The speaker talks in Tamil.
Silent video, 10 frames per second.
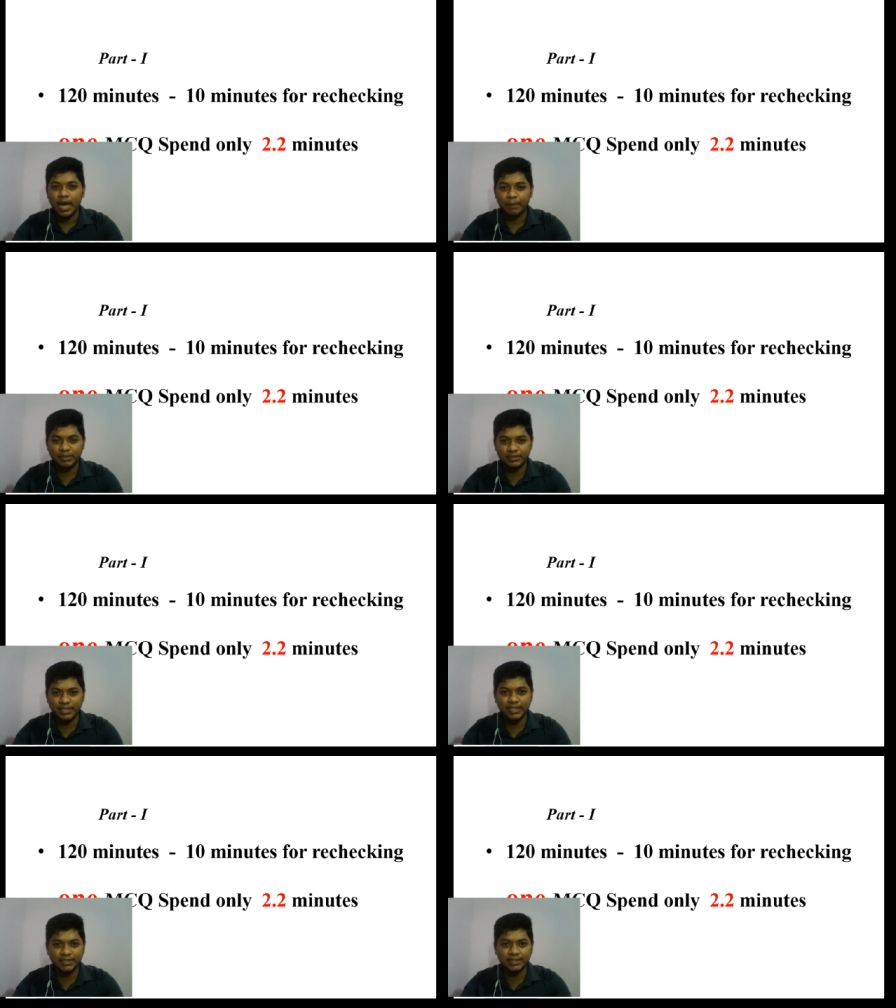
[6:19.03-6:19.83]
அப்படி
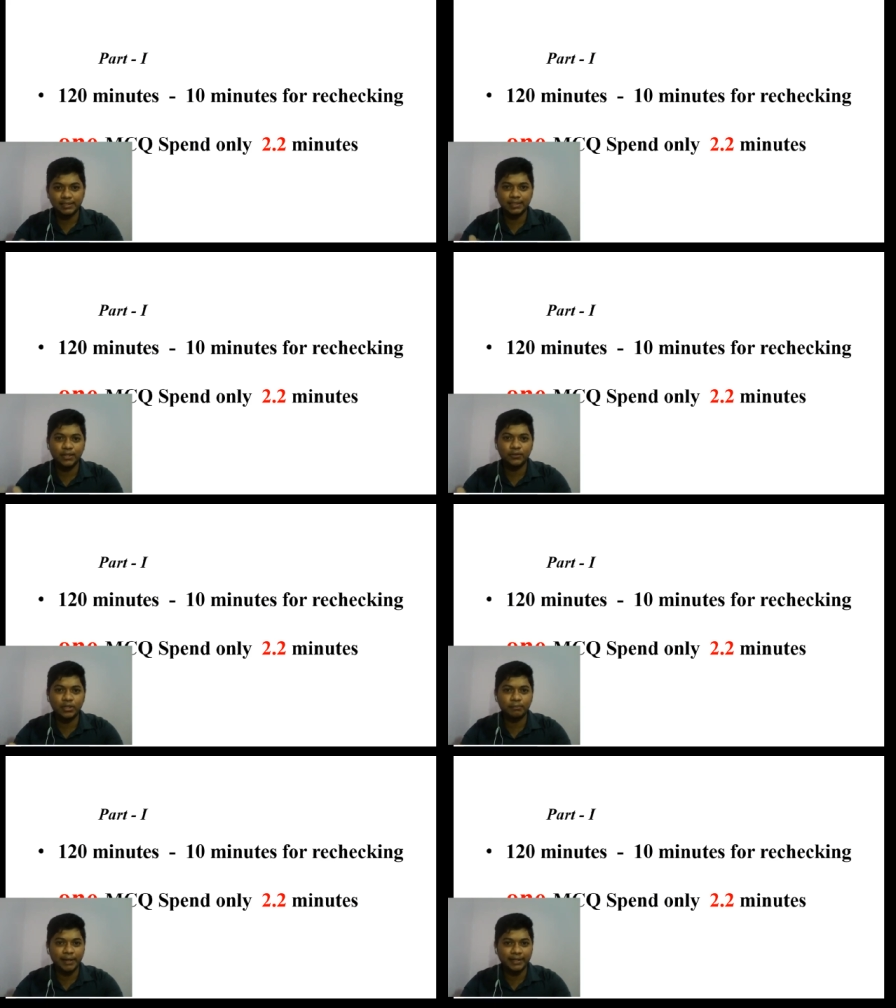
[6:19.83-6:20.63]
செய்ய செய்யத்தான்
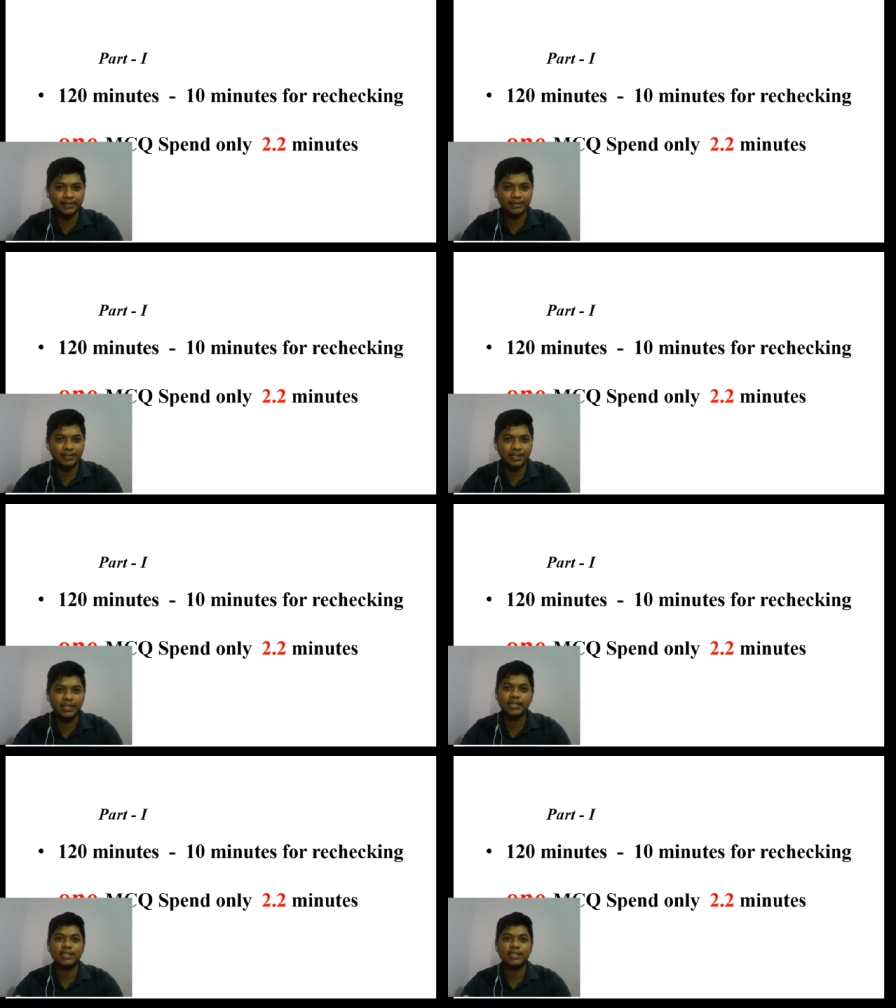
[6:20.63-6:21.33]
உங்களுக்கு ப்ராக்டிஸில்